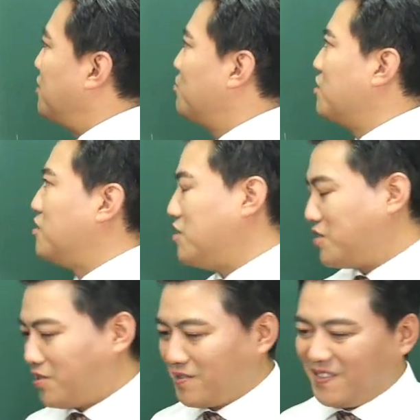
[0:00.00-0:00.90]

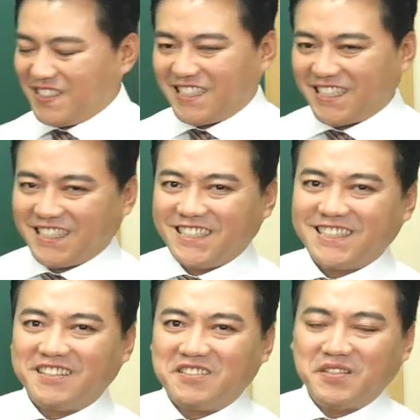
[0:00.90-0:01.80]
질문이시죠? 네.
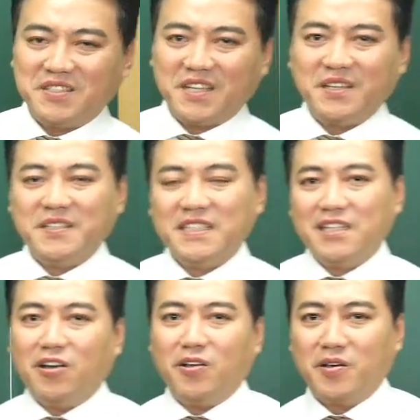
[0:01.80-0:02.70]
그래서 이제
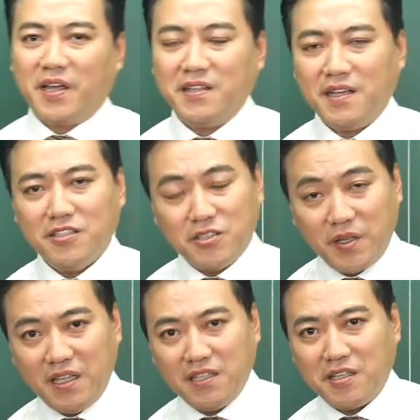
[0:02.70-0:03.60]
어, 해당
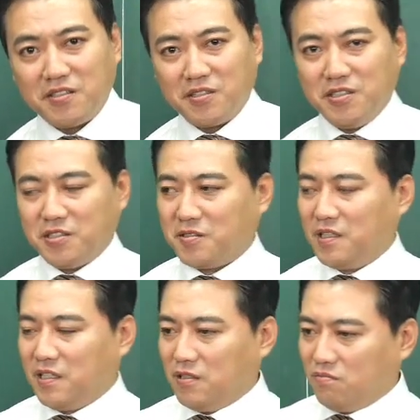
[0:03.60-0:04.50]
의뢰인께서는
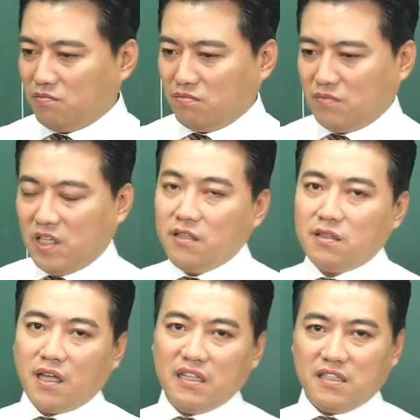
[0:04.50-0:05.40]
음,
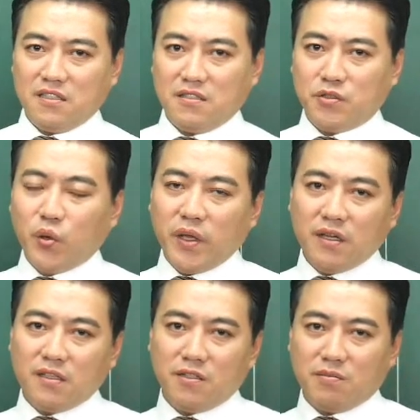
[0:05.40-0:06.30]
일단은
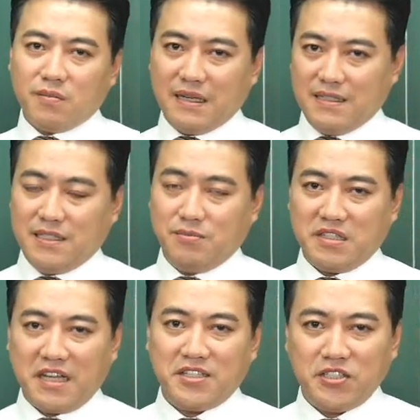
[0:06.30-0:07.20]
소액을
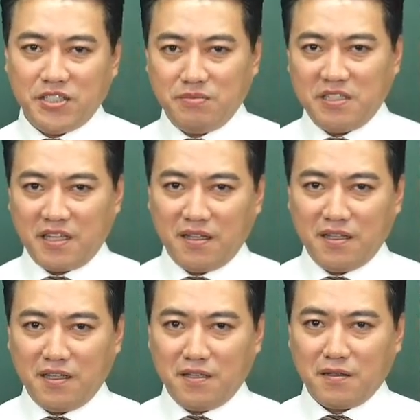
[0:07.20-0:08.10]
말씀을 하셨습니다.
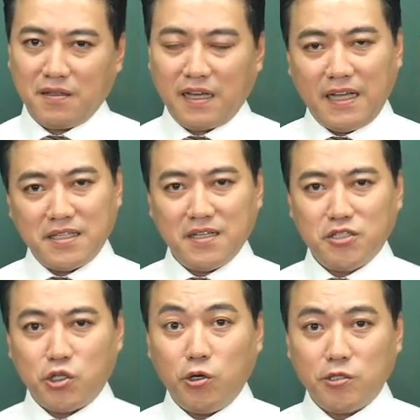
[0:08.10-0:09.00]
어,
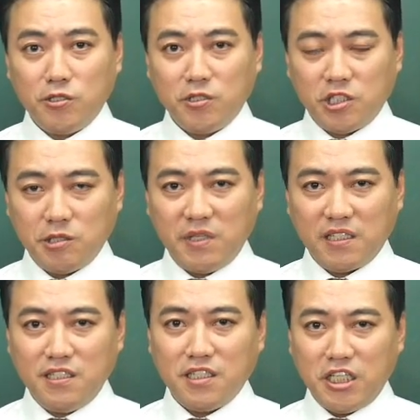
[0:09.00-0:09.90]
가장 적은
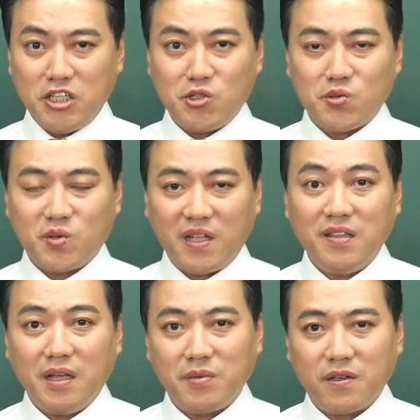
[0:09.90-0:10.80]
금액을 기준으로
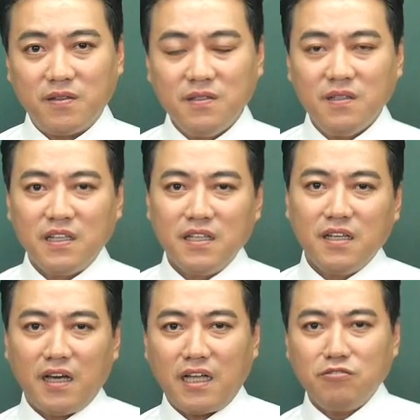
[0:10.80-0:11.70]
한다면
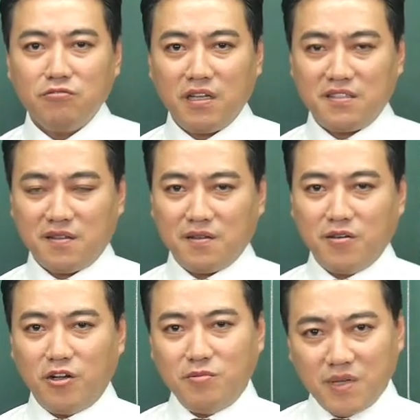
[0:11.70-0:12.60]
한국에서
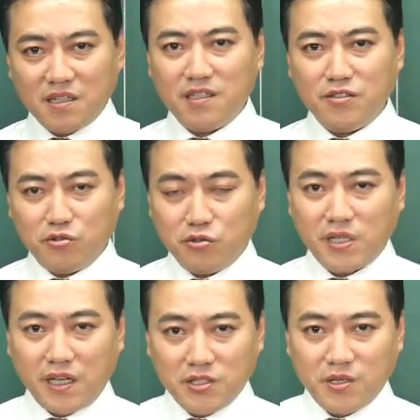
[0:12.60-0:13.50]
얼마를
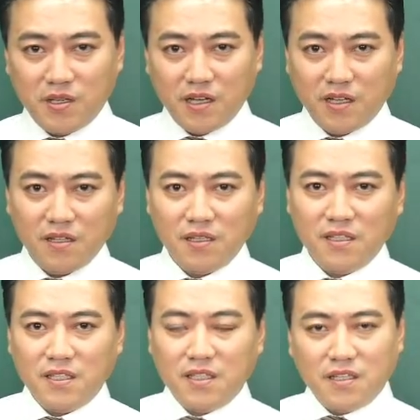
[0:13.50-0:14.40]
투자하셔야
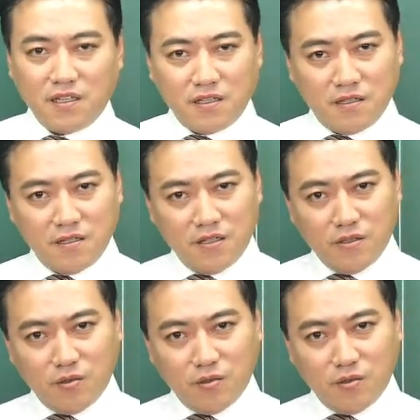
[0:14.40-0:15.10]
어,